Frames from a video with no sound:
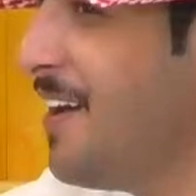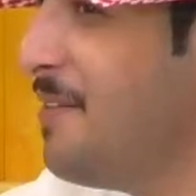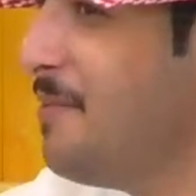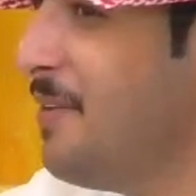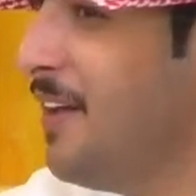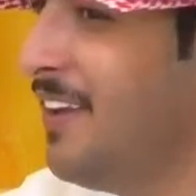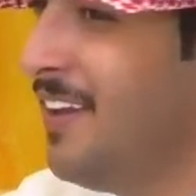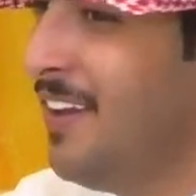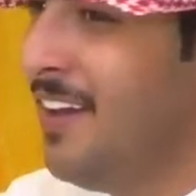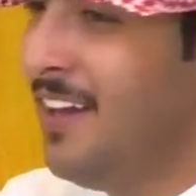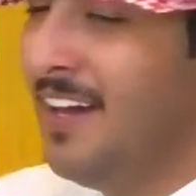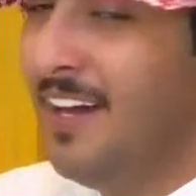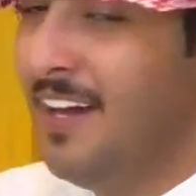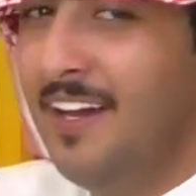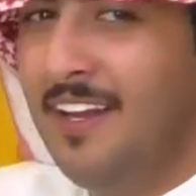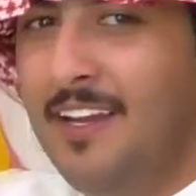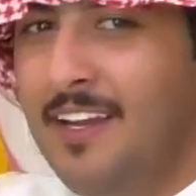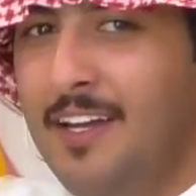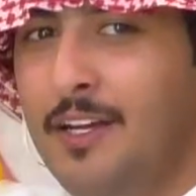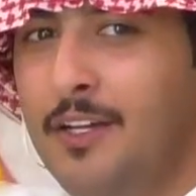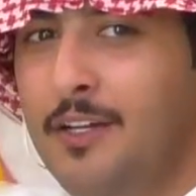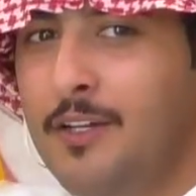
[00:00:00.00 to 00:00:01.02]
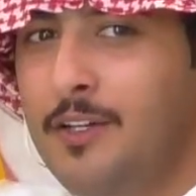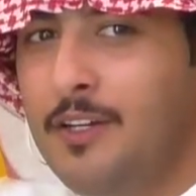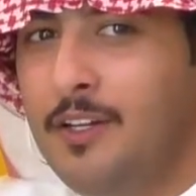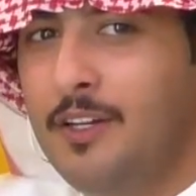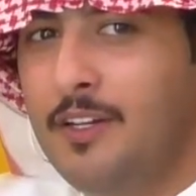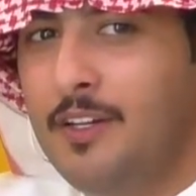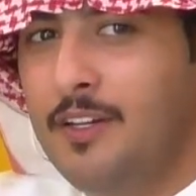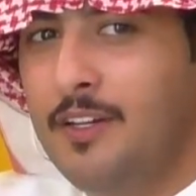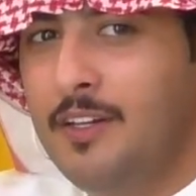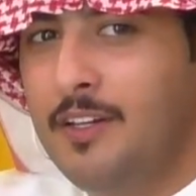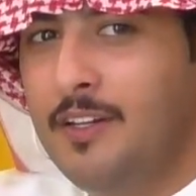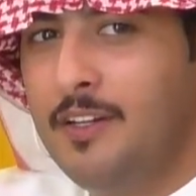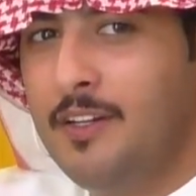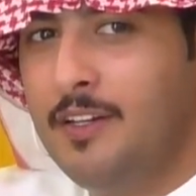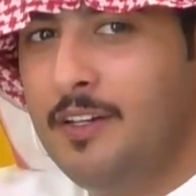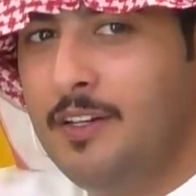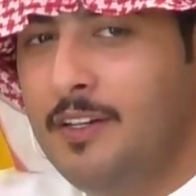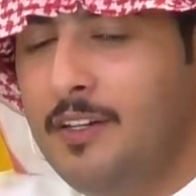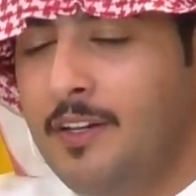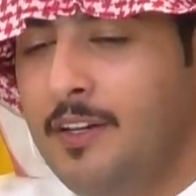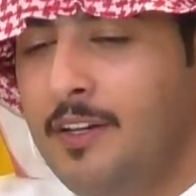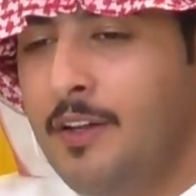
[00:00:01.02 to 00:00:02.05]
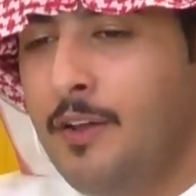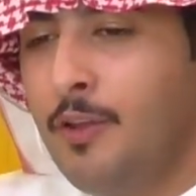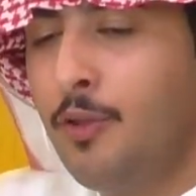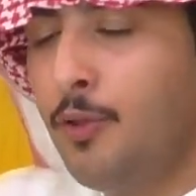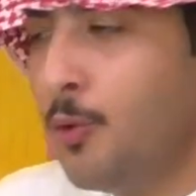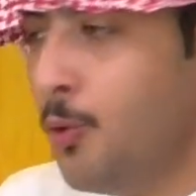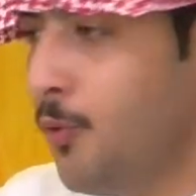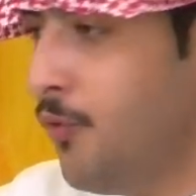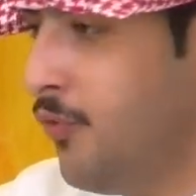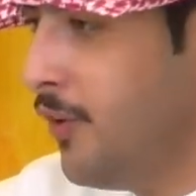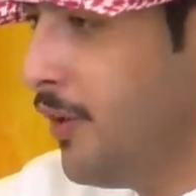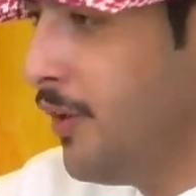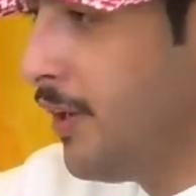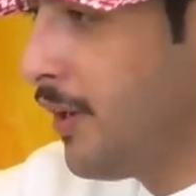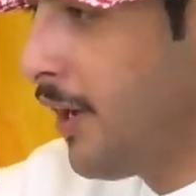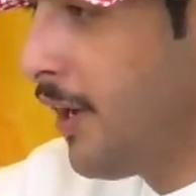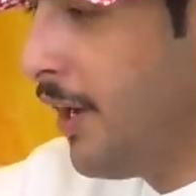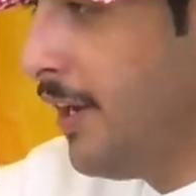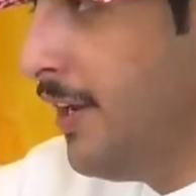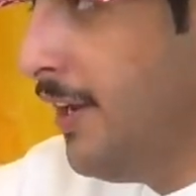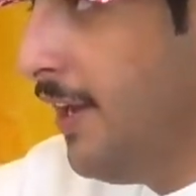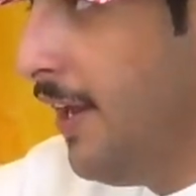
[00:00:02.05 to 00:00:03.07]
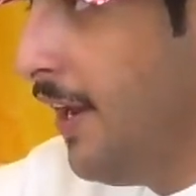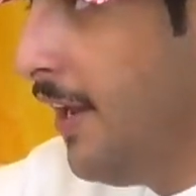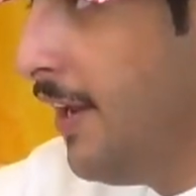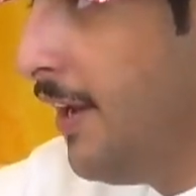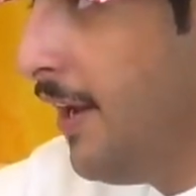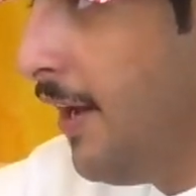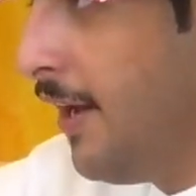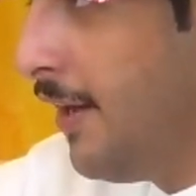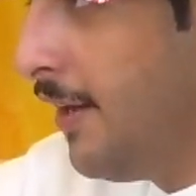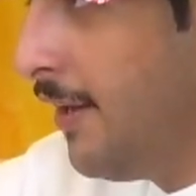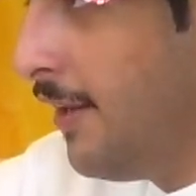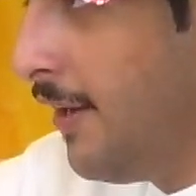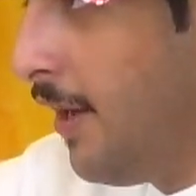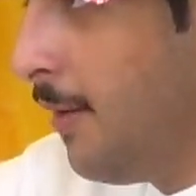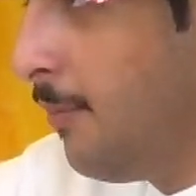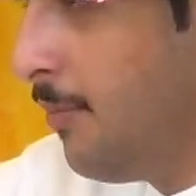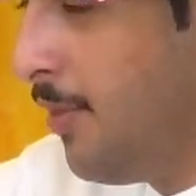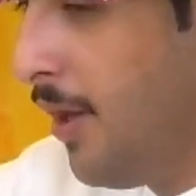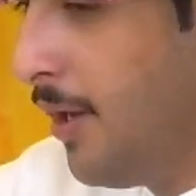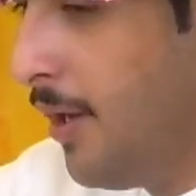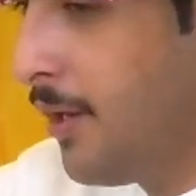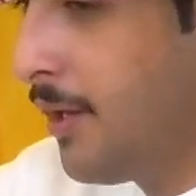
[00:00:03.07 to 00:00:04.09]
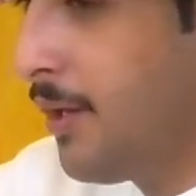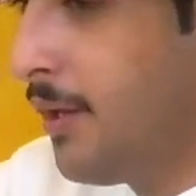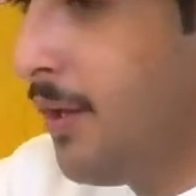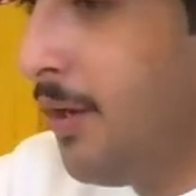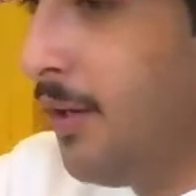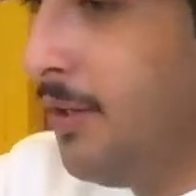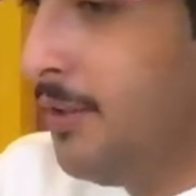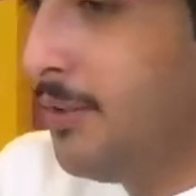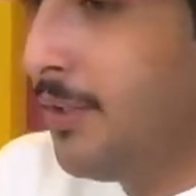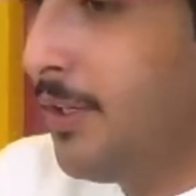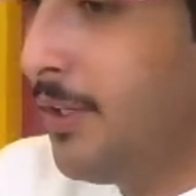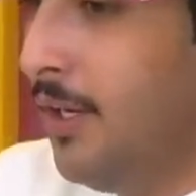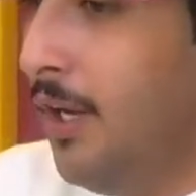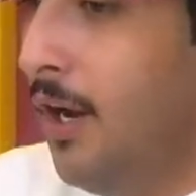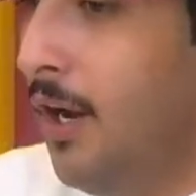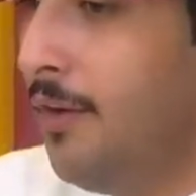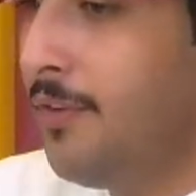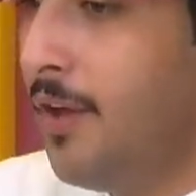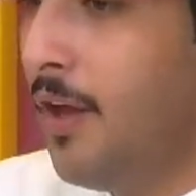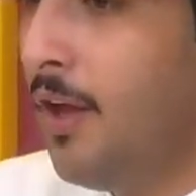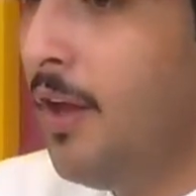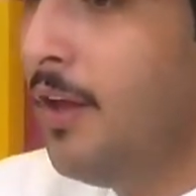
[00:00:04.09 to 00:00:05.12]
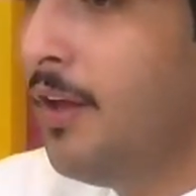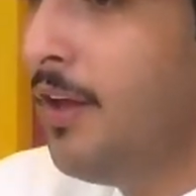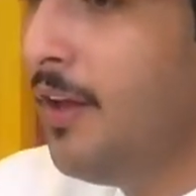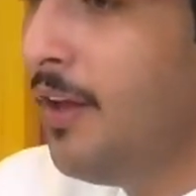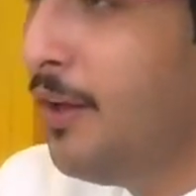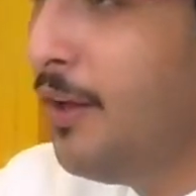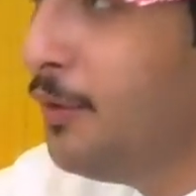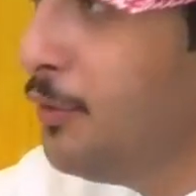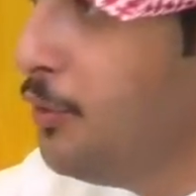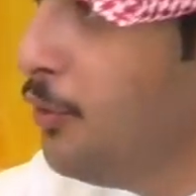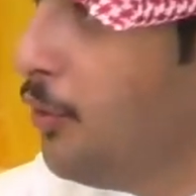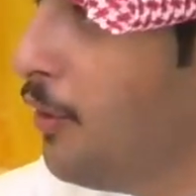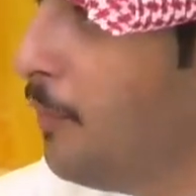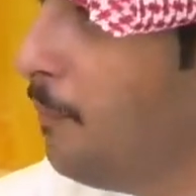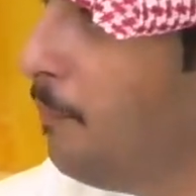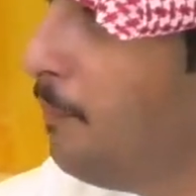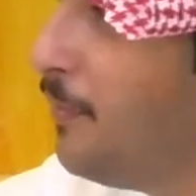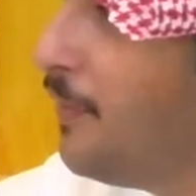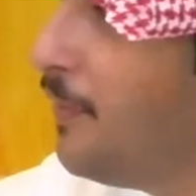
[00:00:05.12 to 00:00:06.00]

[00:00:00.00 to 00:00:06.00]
دائما الضيوف آه، آه، آه، اللي غالين علينا هنا امثالك الله يعطيك العافيه نحب